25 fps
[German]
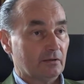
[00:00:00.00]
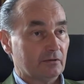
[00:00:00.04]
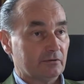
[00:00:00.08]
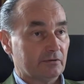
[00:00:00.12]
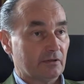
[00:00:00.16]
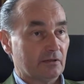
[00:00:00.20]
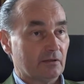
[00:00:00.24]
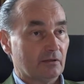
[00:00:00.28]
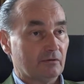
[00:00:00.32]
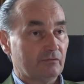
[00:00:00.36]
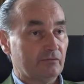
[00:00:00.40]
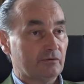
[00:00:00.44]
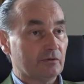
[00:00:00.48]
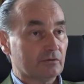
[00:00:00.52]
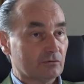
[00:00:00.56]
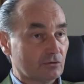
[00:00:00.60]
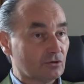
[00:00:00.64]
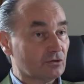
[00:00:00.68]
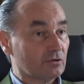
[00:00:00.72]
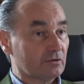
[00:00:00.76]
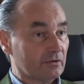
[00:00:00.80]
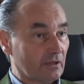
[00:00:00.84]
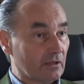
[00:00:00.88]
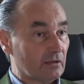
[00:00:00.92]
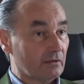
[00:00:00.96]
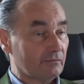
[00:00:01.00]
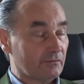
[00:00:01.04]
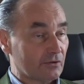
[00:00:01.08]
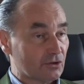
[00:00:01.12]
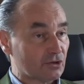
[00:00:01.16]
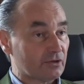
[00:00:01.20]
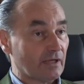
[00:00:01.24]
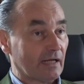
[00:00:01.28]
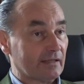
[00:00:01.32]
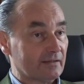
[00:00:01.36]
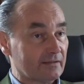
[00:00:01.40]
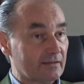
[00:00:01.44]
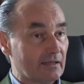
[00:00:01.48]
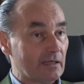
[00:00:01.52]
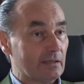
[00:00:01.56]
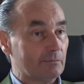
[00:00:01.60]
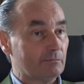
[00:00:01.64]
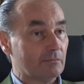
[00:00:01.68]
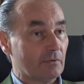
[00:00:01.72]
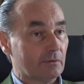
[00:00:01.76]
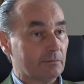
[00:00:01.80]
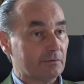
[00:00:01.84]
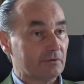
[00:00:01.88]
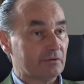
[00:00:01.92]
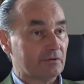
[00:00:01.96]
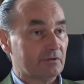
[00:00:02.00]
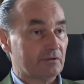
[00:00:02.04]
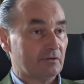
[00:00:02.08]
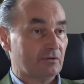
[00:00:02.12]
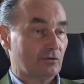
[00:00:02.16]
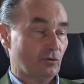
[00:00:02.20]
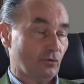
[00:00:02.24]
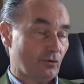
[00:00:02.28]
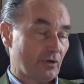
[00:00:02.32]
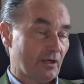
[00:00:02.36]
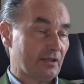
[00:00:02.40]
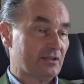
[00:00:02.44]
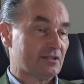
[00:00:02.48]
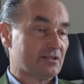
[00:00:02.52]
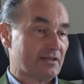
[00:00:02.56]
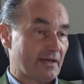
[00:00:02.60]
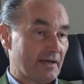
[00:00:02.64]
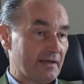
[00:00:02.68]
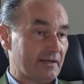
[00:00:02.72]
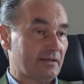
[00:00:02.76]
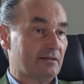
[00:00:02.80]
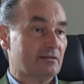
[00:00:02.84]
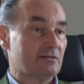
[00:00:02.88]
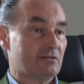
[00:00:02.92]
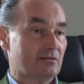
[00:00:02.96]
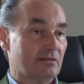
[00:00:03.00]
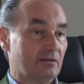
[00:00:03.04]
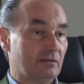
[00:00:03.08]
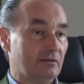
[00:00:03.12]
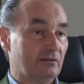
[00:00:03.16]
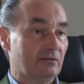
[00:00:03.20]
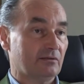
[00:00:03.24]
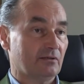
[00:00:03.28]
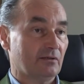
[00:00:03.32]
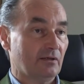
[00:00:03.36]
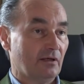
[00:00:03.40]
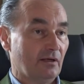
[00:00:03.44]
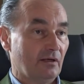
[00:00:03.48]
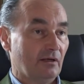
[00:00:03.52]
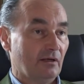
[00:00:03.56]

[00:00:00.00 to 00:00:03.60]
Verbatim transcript: denen wir, denen wir stattgeben, aber die doch ein Zeichen sind,